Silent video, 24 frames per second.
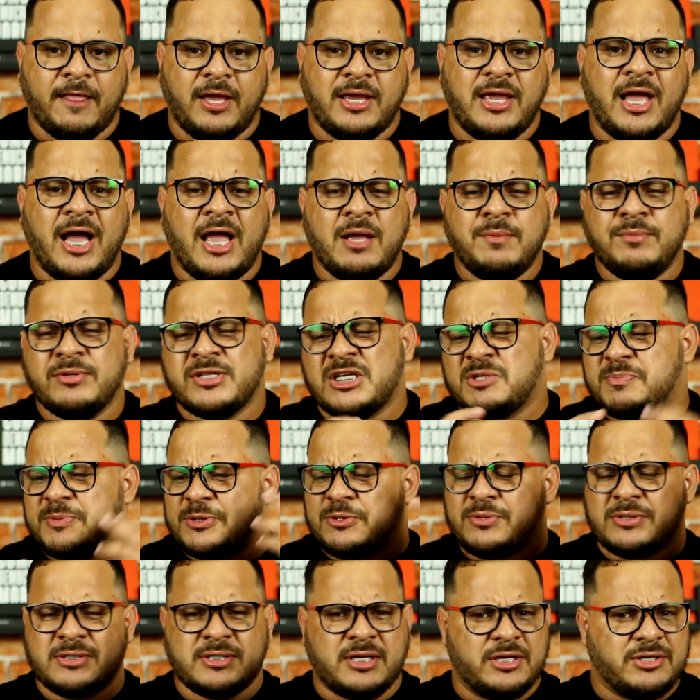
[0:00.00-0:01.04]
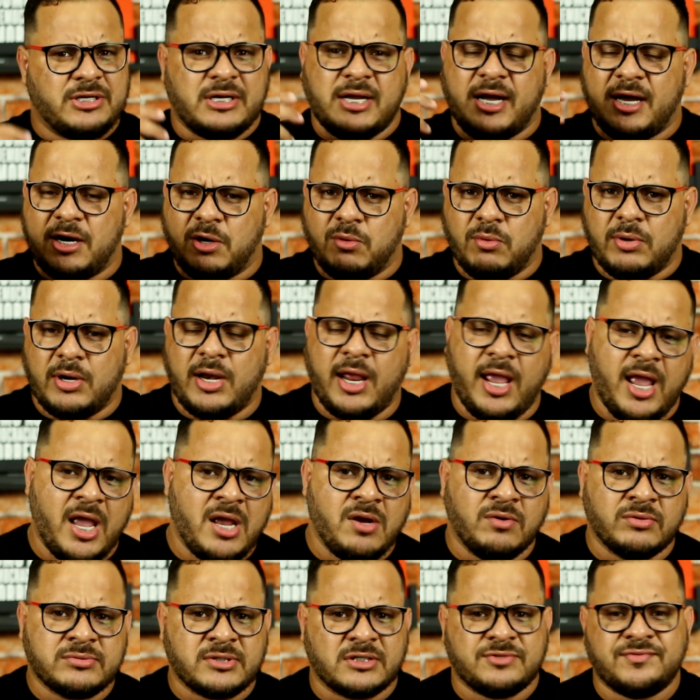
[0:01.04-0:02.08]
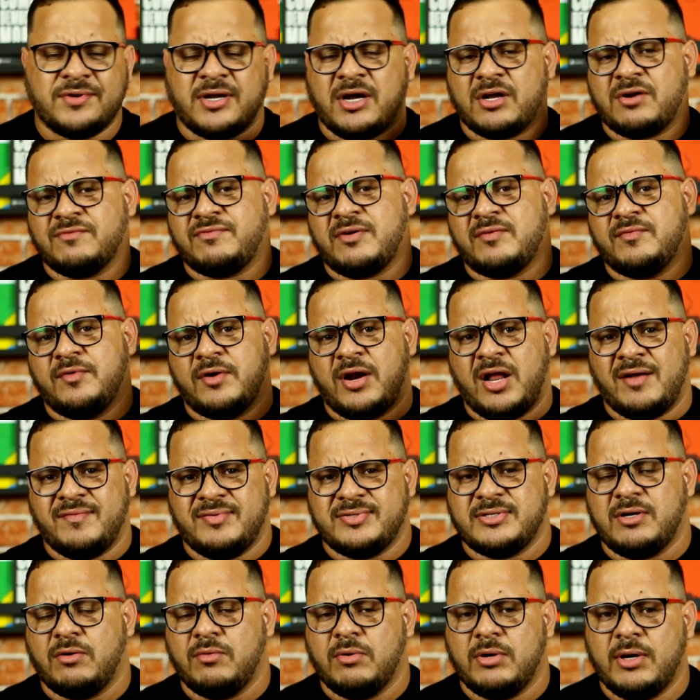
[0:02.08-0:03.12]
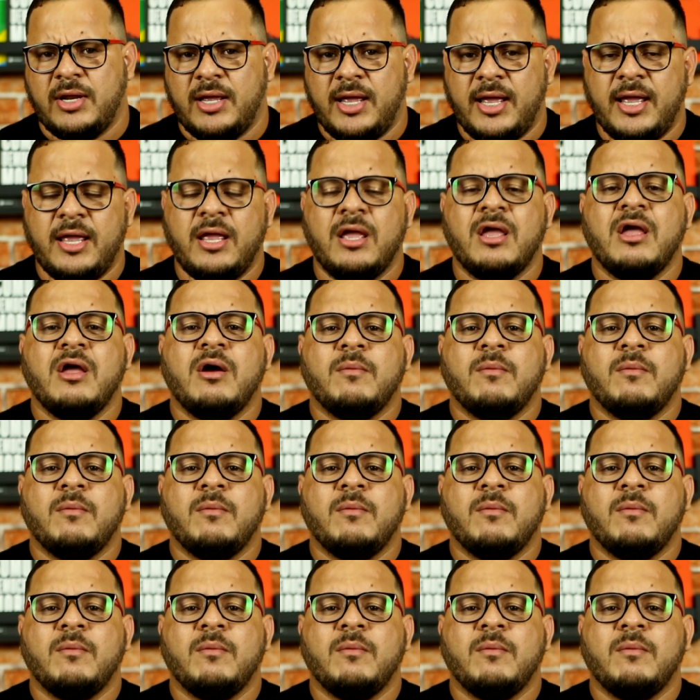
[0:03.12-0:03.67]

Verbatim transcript: E aí muitas pessoas criticaram o Glenn, outras ficaram favoráveis ao Glenn,